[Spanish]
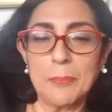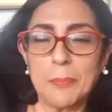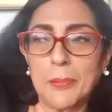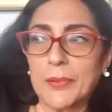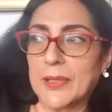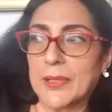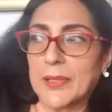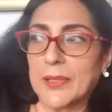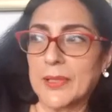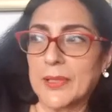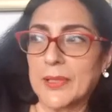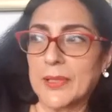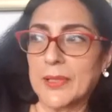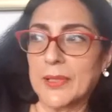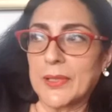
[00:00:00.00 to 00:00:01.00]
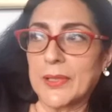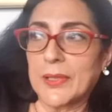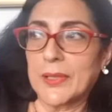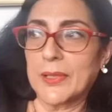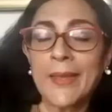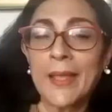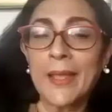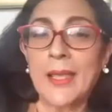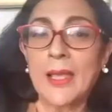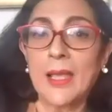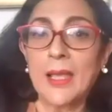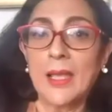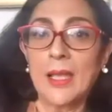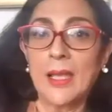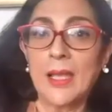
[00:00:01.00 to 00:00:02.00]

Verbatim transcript: porque yo siento que